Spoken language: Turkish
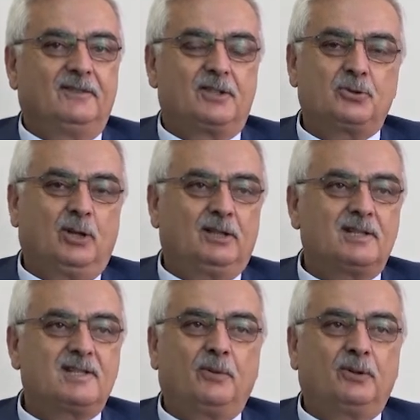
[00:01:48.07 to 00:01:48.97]
Ve şu anda
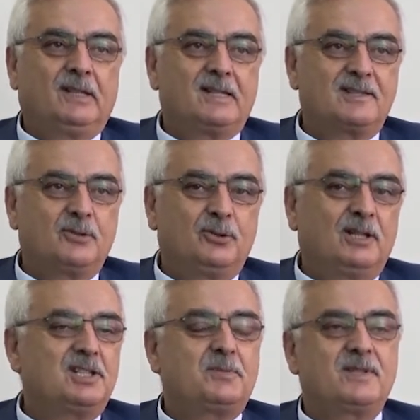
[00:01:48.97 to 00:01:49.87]
spor tesisi
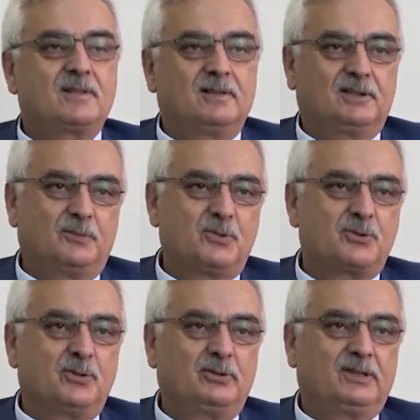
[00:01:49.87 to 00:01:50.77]
yönünden hiçbir
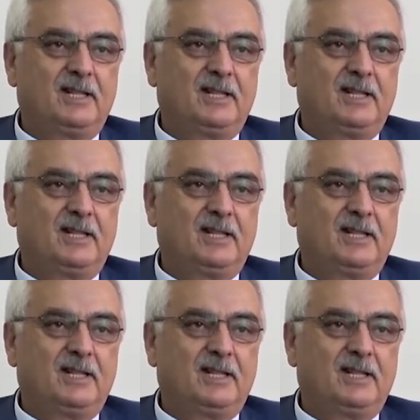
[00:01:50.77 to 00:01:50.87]
sıkıntımız yok.